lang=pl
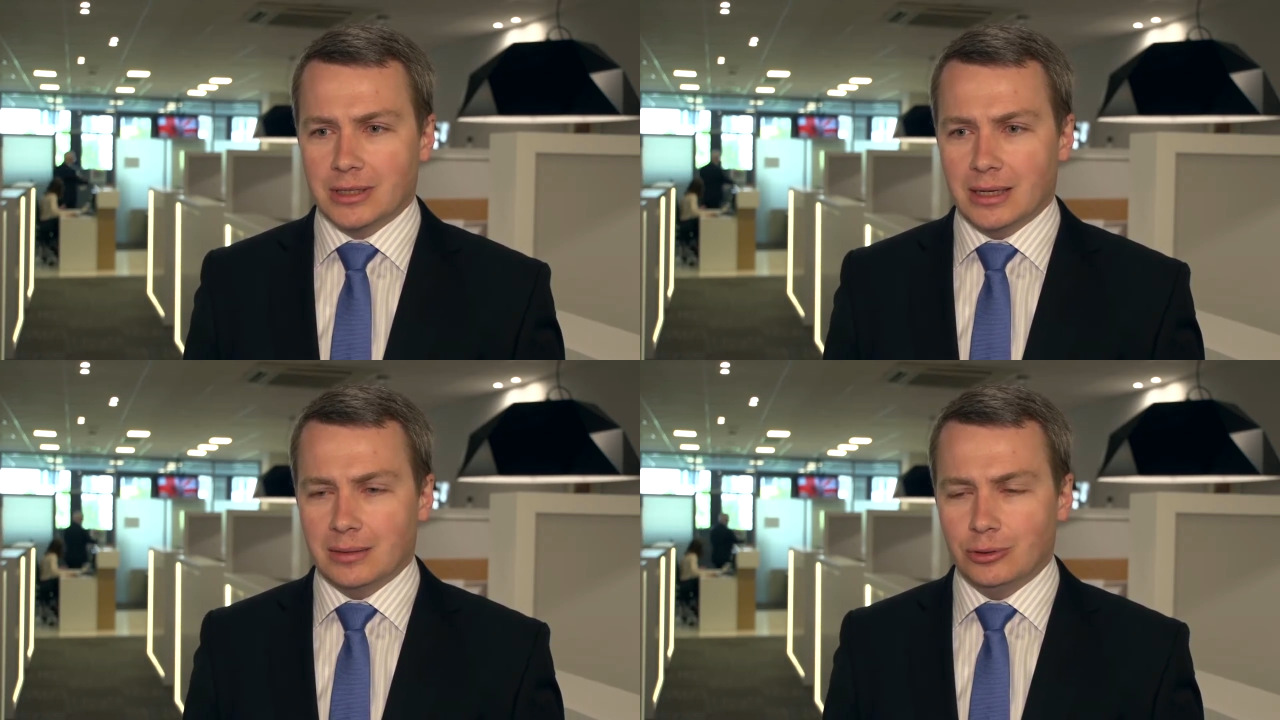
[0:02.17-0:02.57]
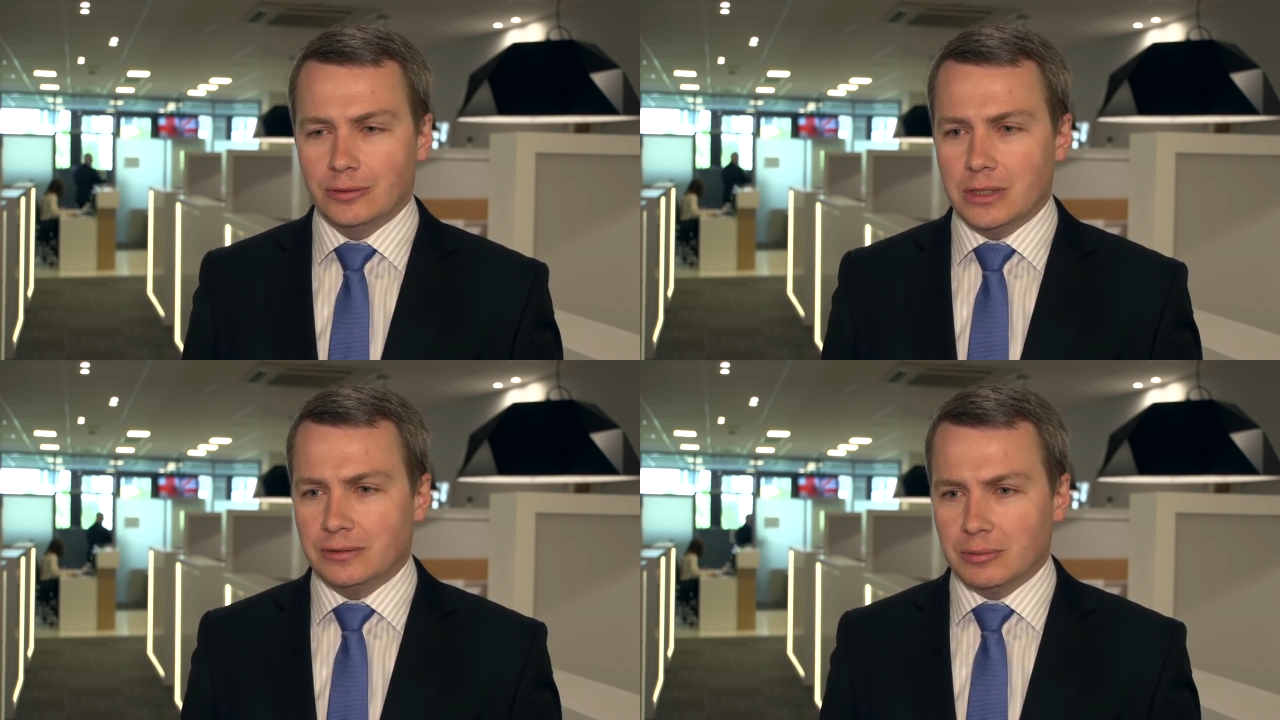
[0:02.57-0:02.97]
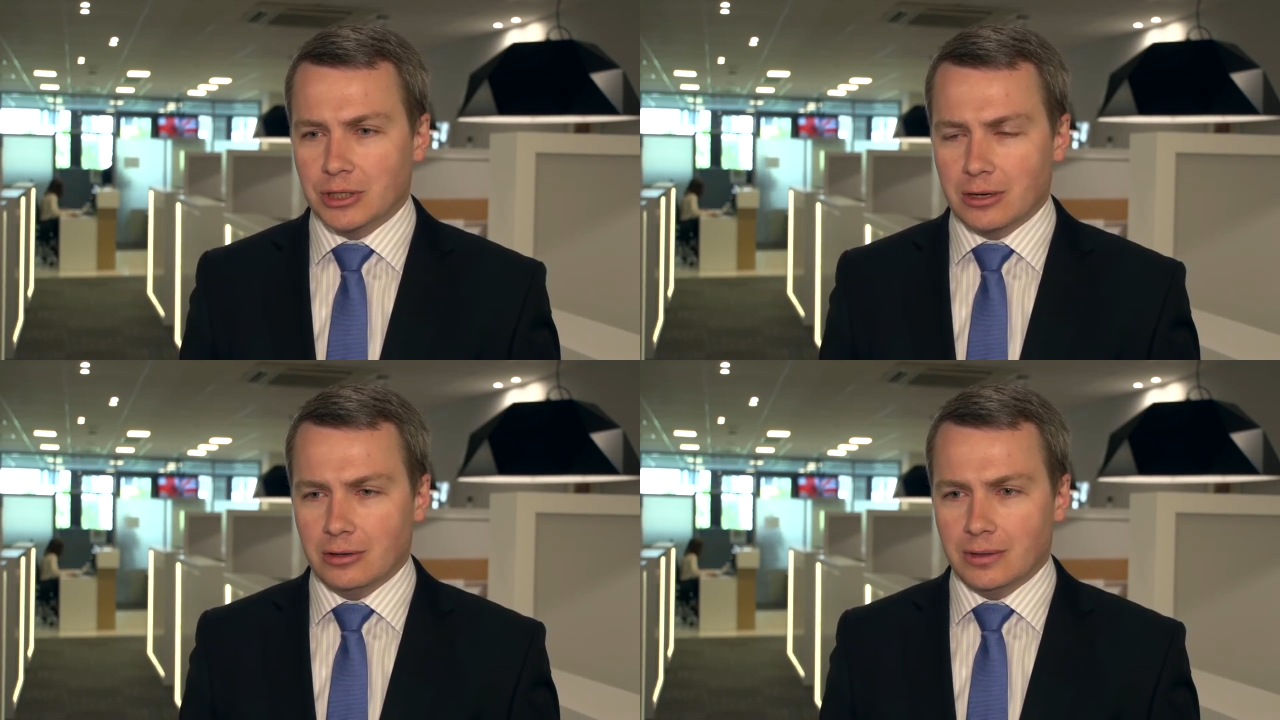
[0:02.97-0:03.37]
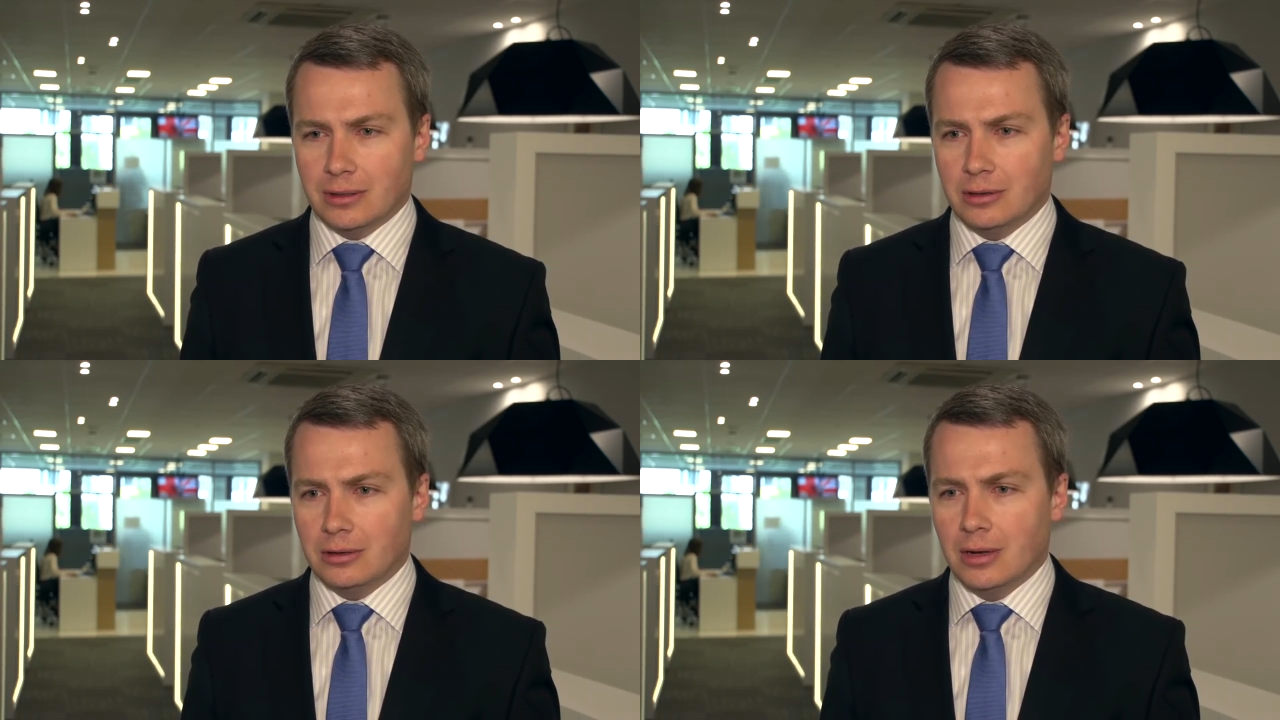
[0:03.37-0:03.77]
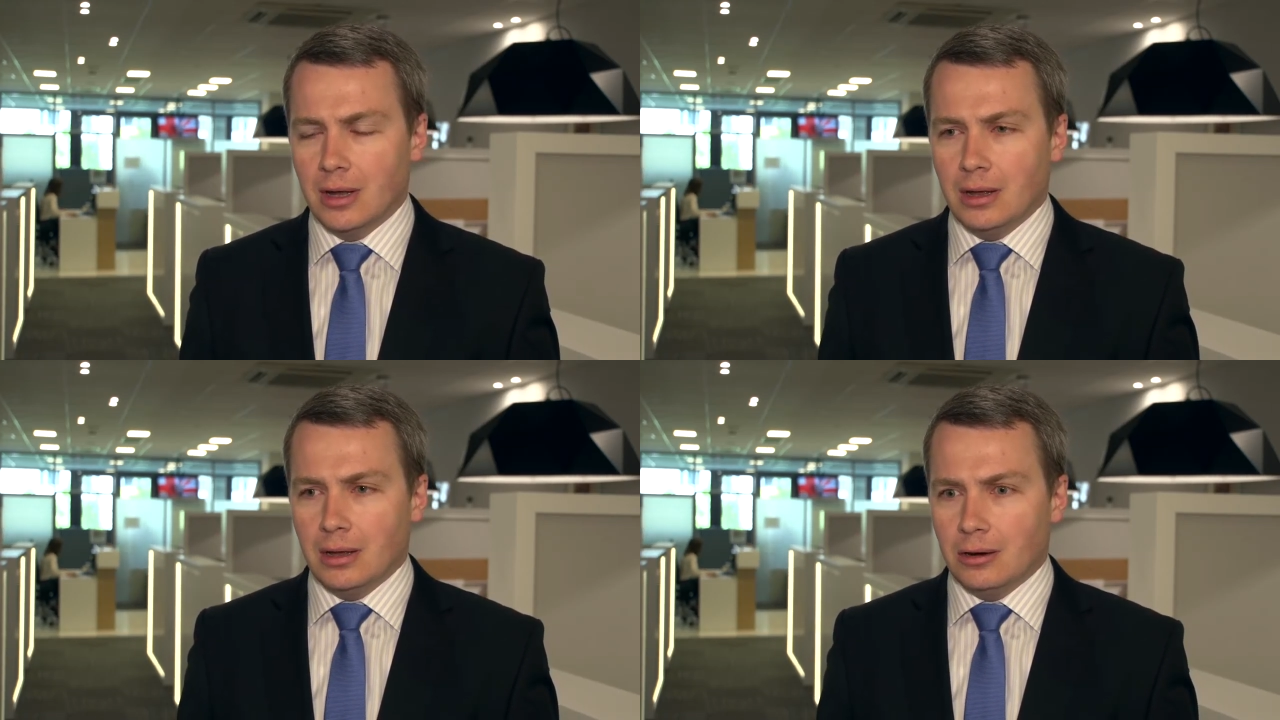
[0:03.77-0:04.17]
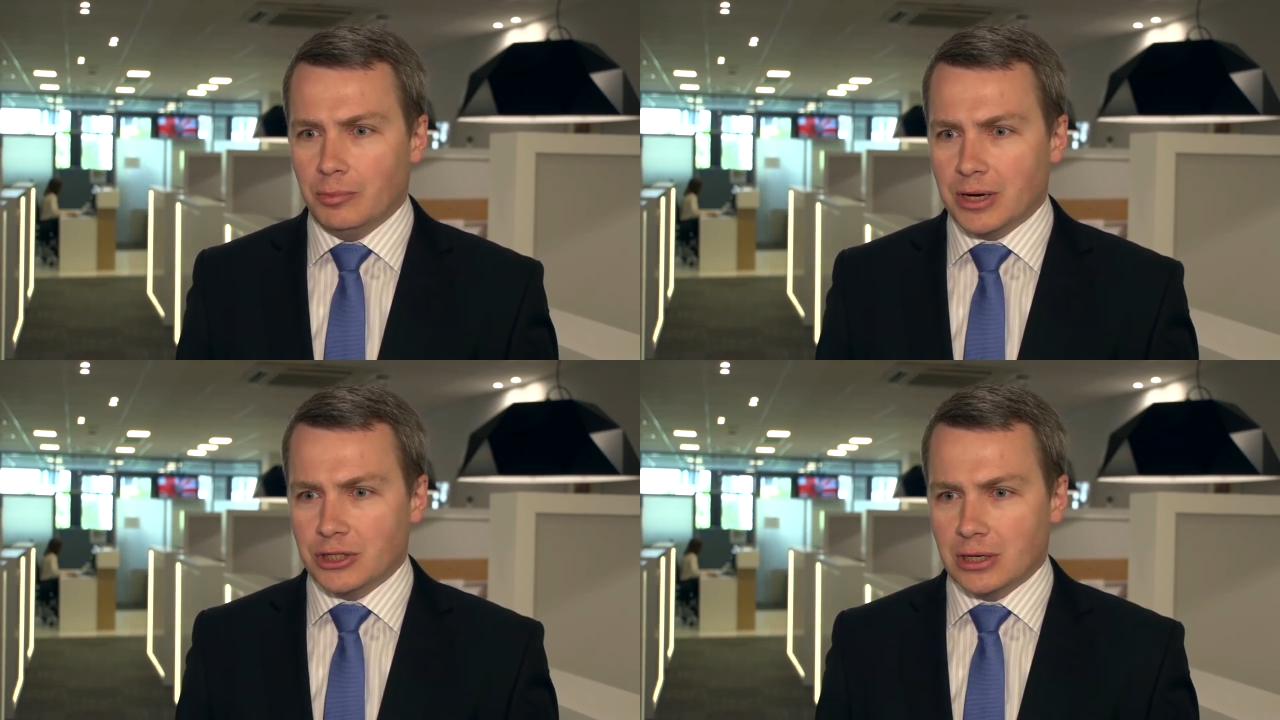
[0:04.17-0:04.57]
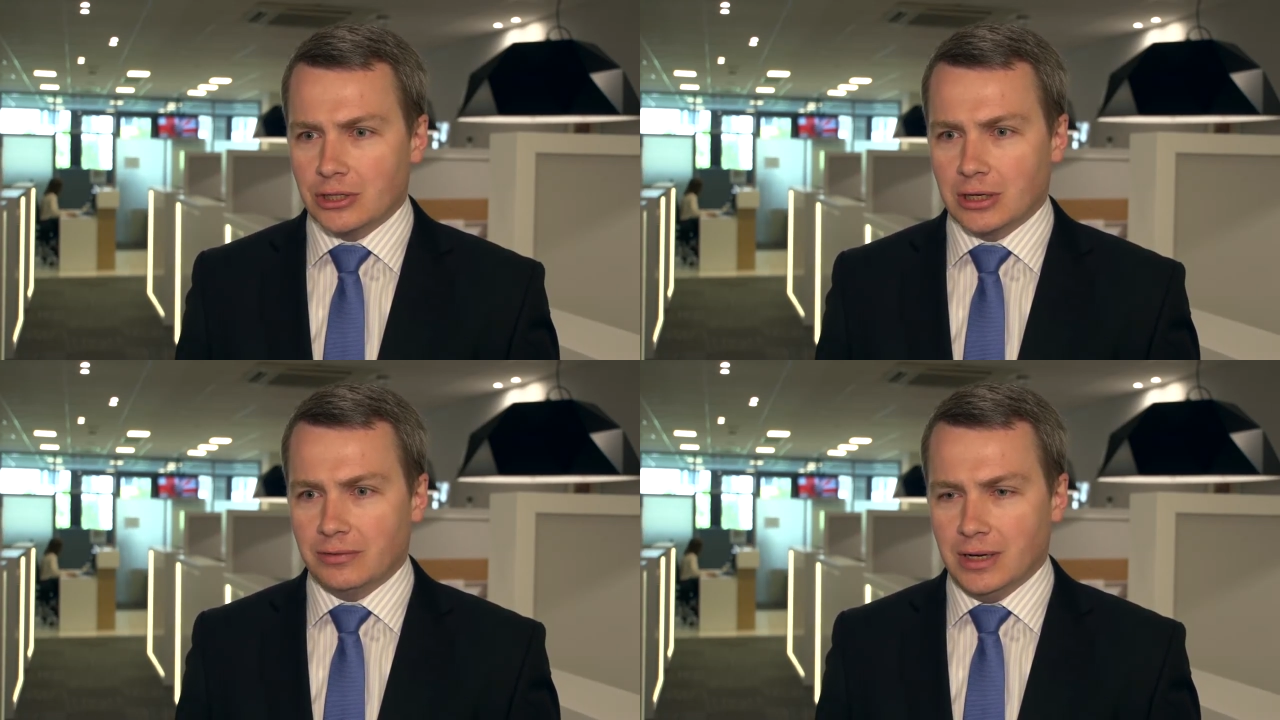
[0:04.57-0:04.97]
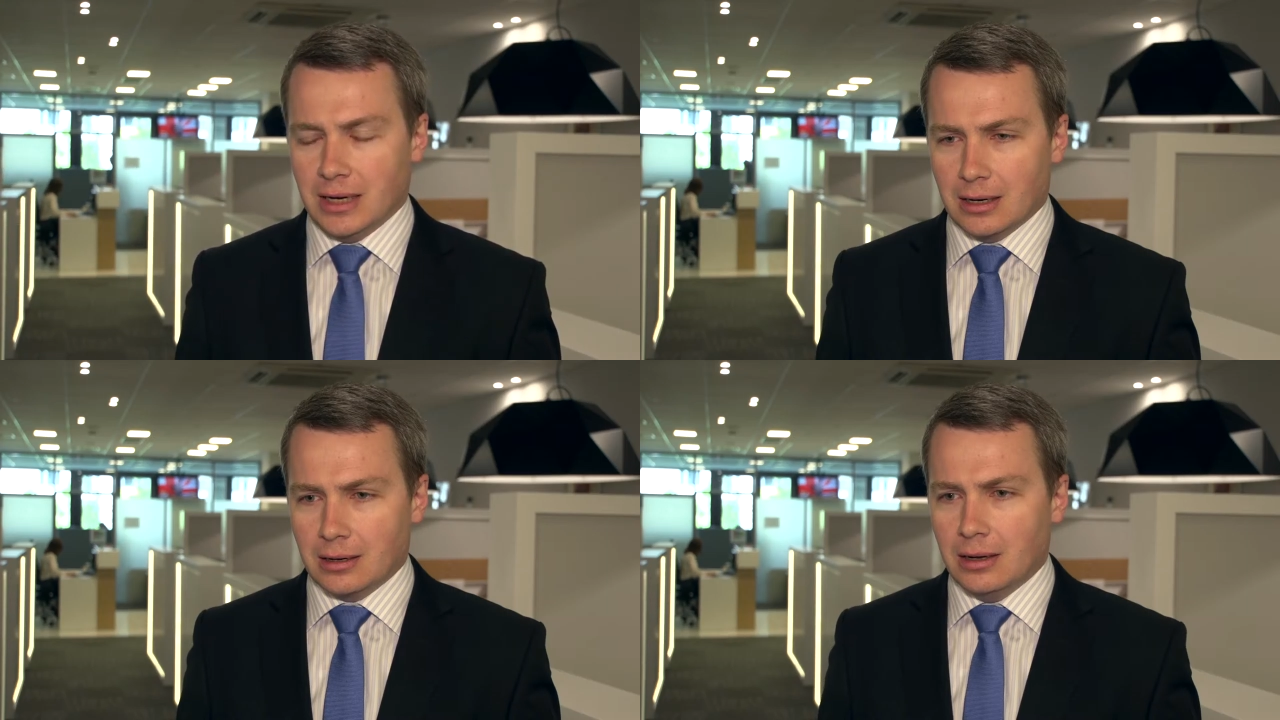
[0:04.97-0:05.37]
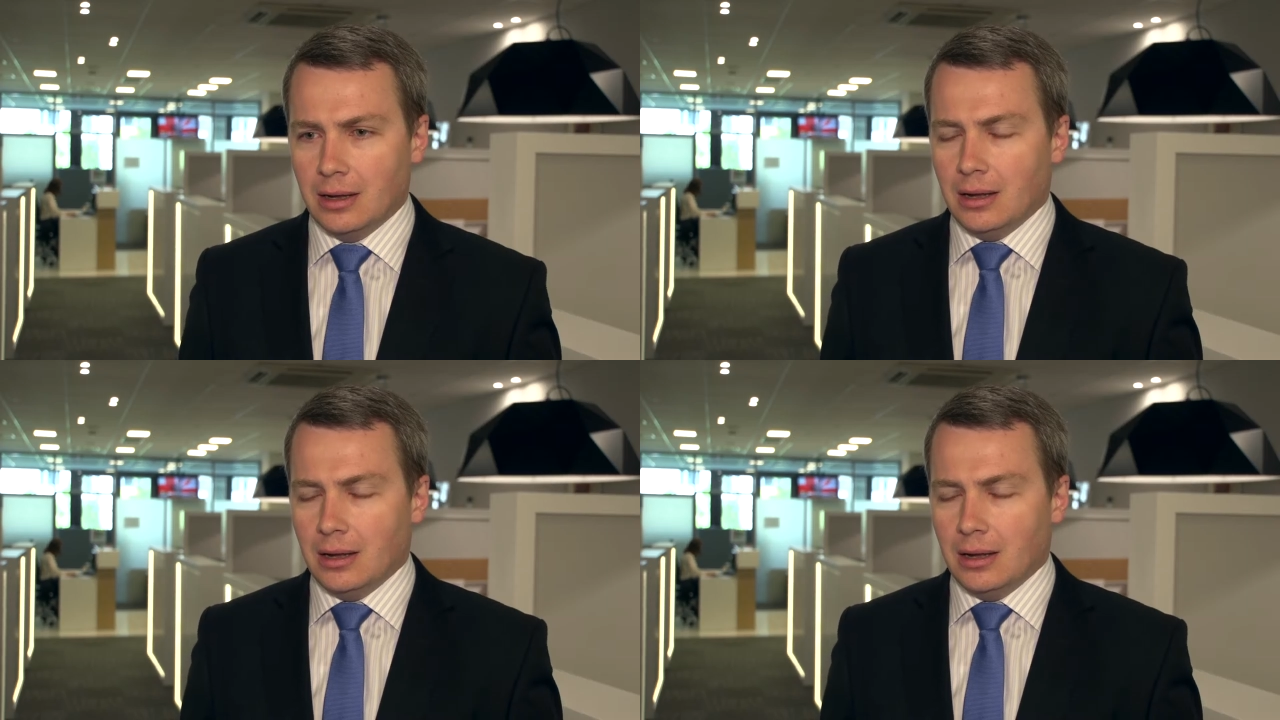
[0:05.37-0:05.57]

dla budownictwa mieszkaniowego, e, opiera się na trzech filarach.